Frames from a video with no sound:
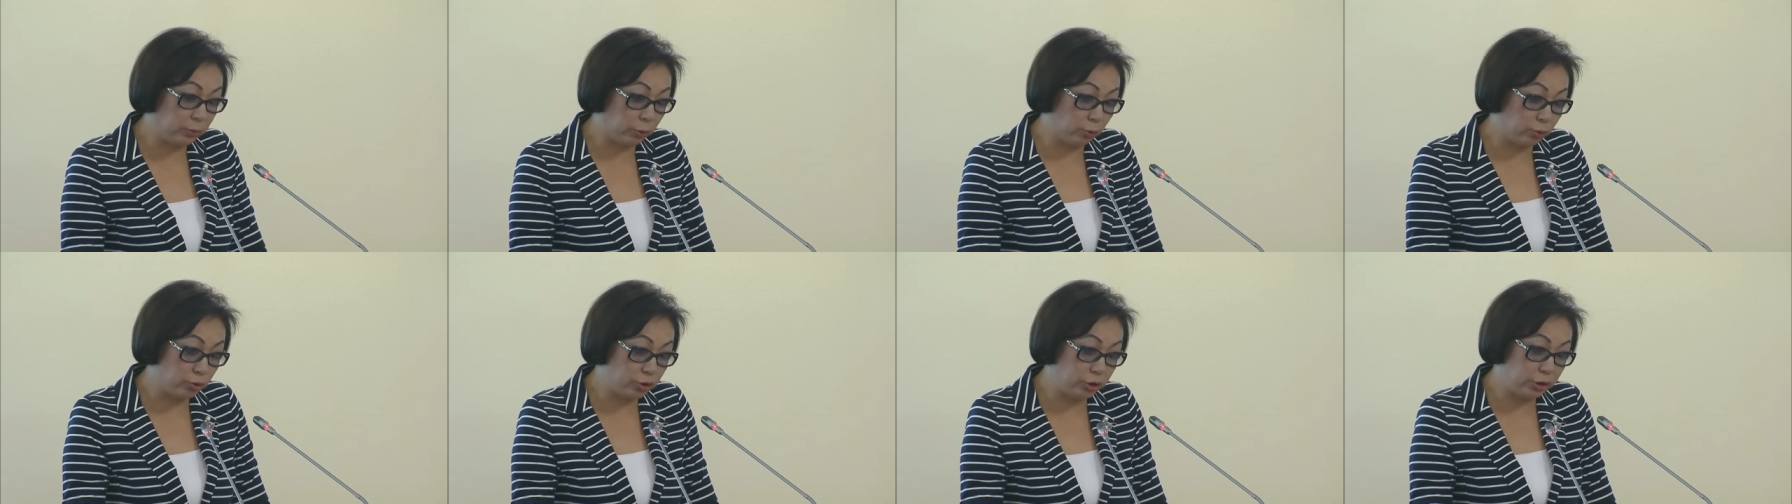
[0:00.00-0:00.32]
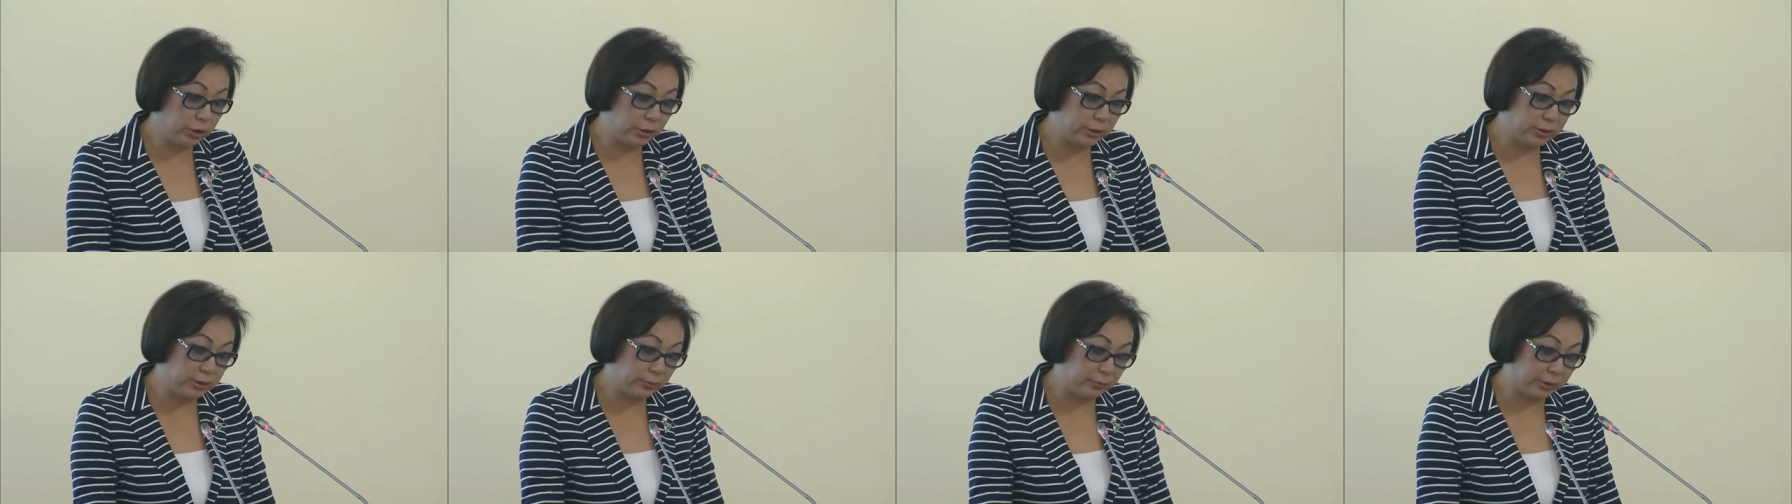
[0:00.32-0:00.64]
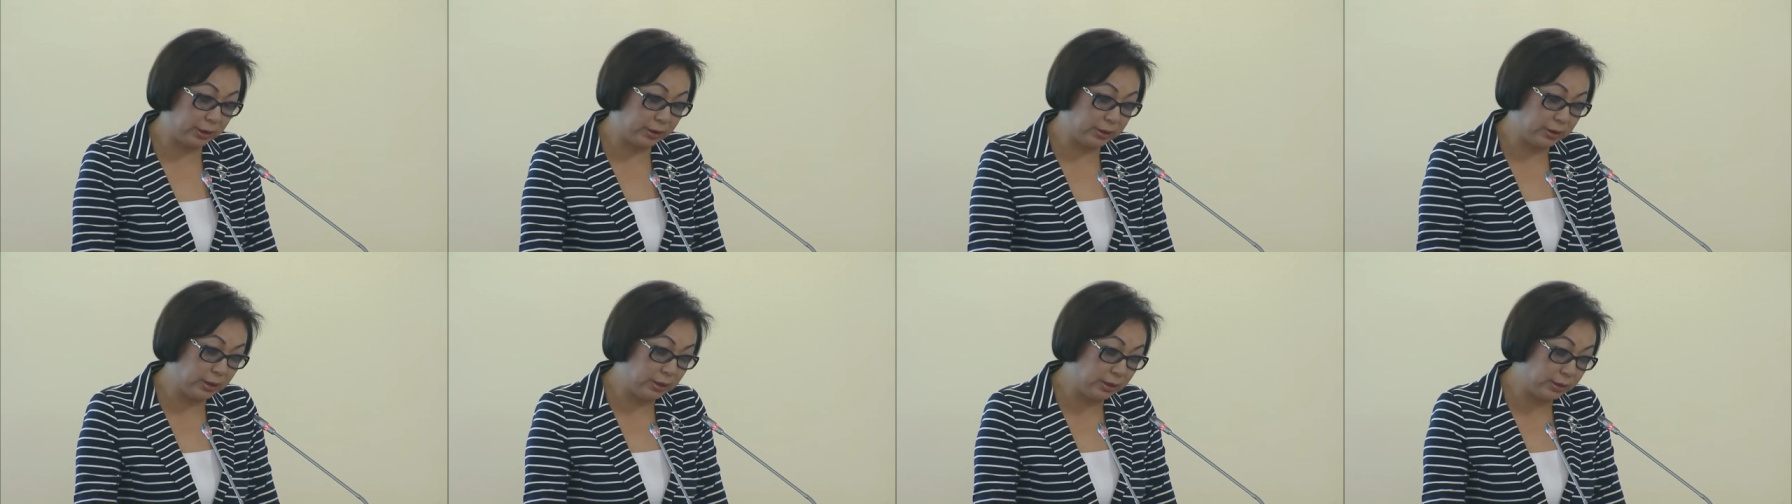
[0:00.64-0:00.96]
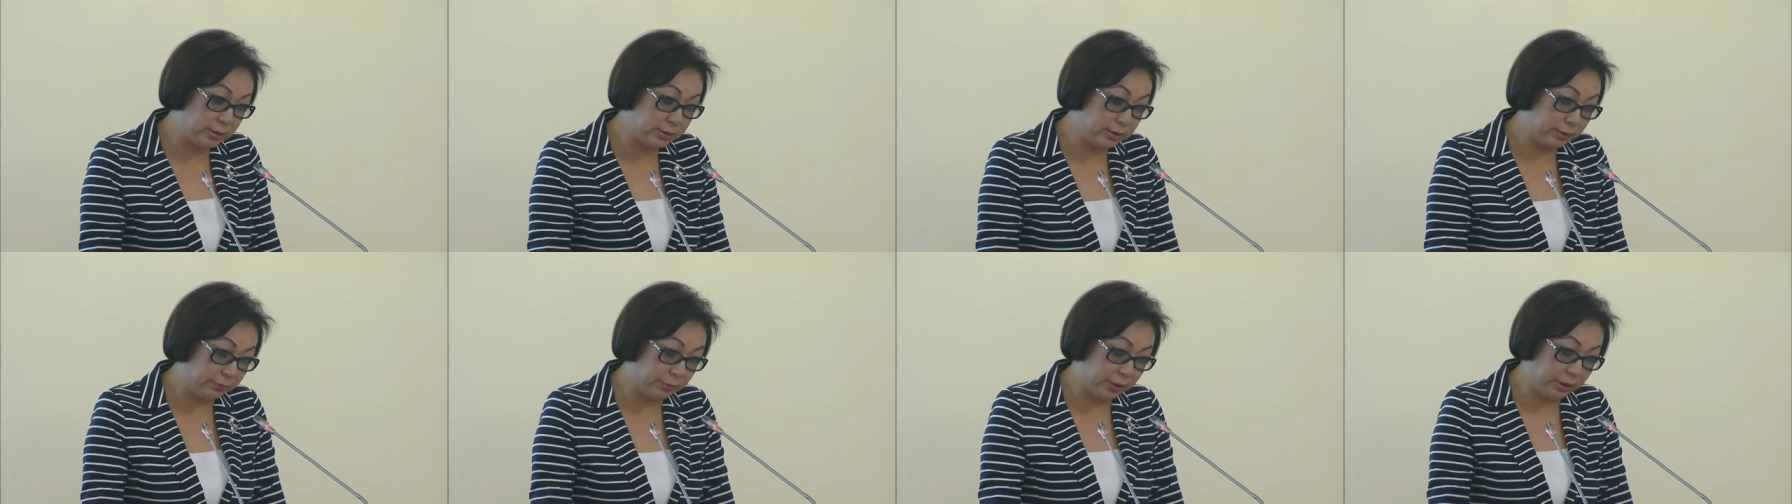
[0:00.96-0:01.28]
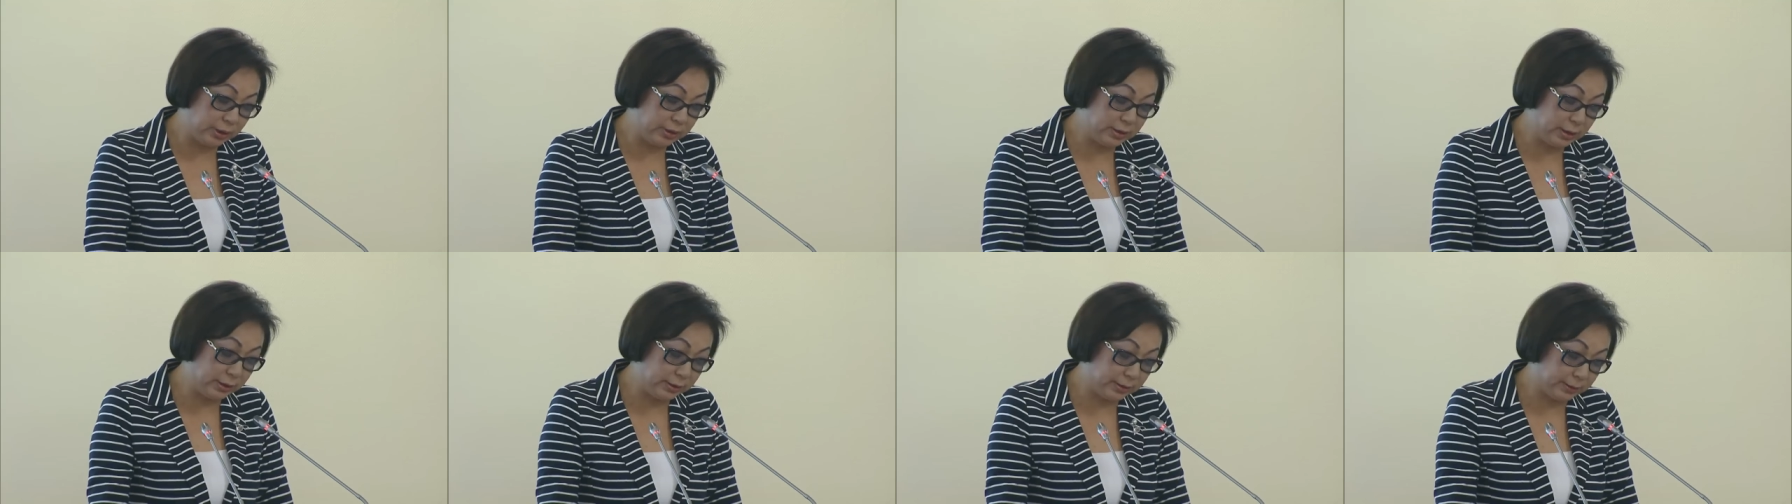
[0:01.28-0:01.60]
роженицам, родильницам и
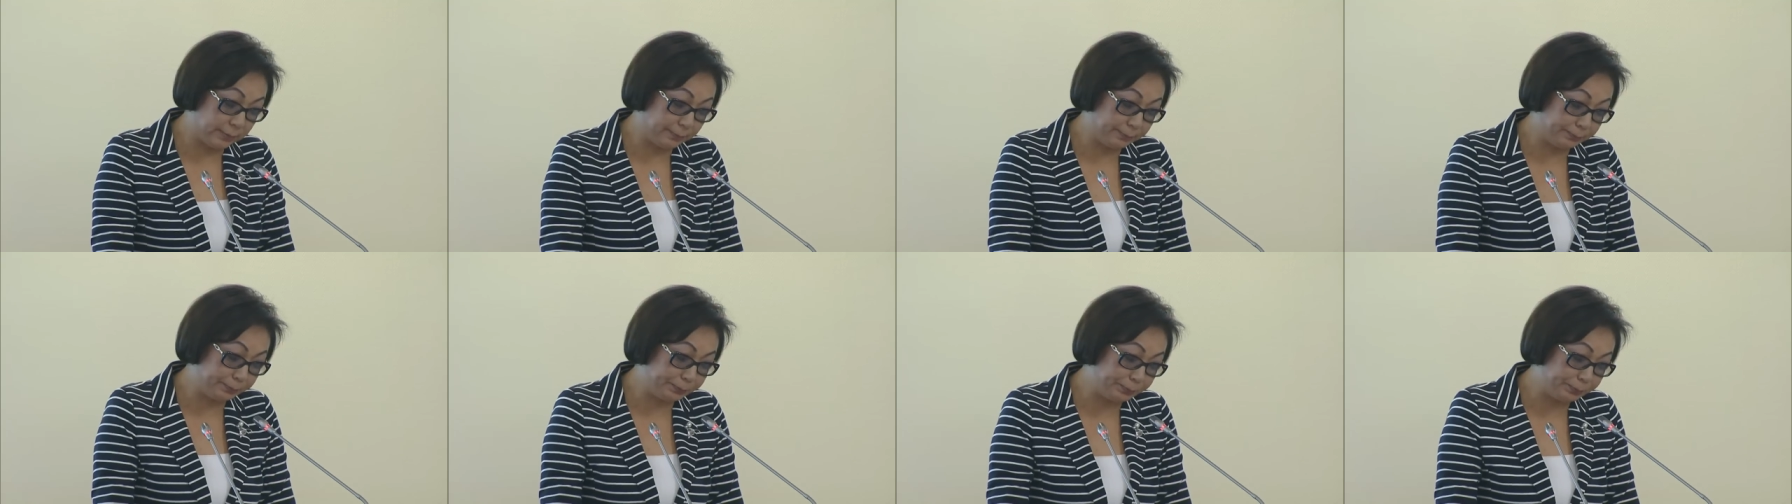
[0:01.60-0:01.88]
детям.